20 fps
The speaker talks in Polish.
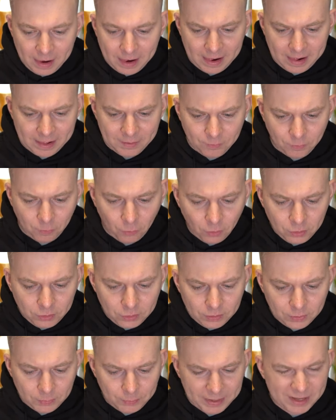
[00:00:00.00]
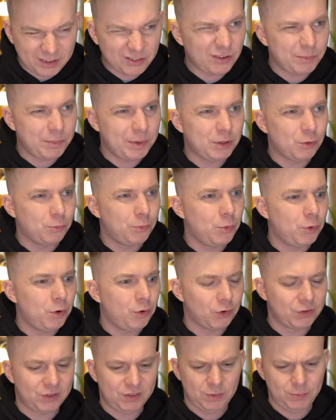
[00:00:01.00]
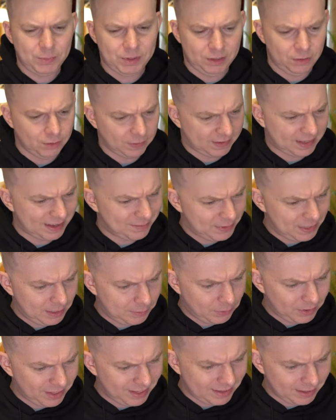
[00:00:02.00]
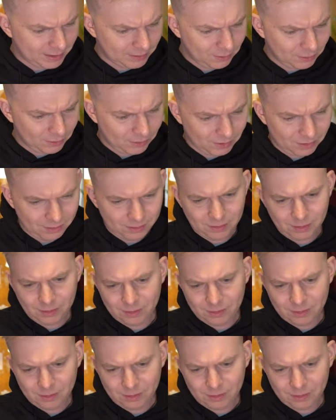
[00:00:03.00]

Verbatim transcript: e, wątpię, żeby to były osypki dostępne, bo jednak no to, to,